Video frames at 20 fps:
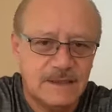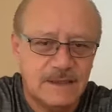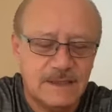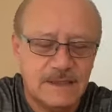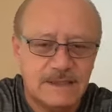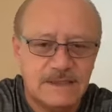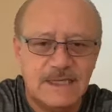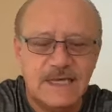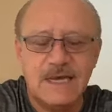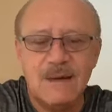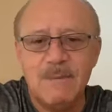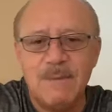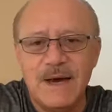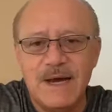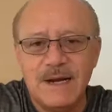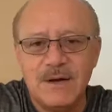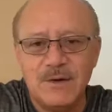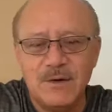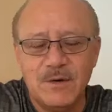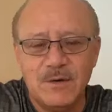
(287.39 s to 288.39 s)
Sin
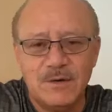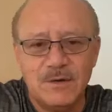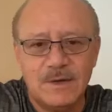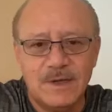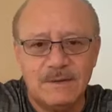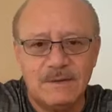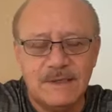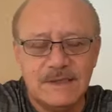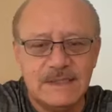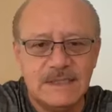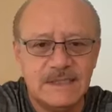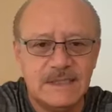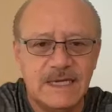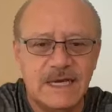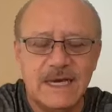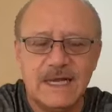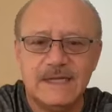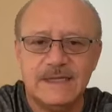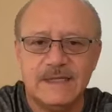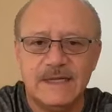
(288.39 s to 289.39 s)
embargo, a veces
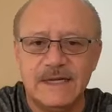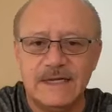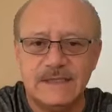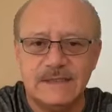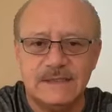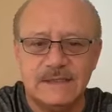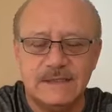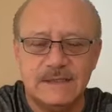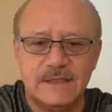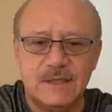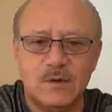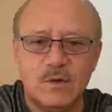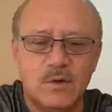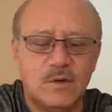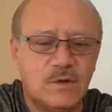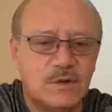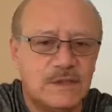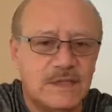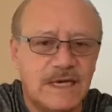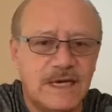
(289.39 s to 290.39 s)
llega el 3,
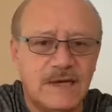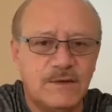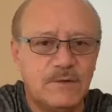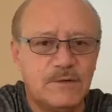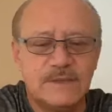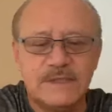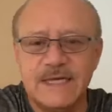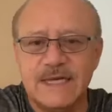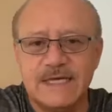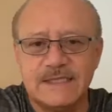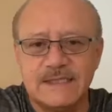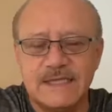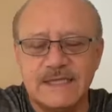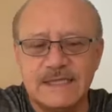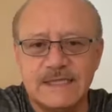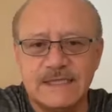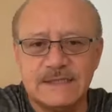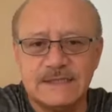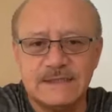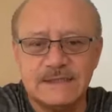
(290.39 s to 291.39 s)
llega dos días
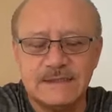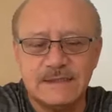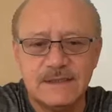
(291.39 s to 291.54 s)
antes.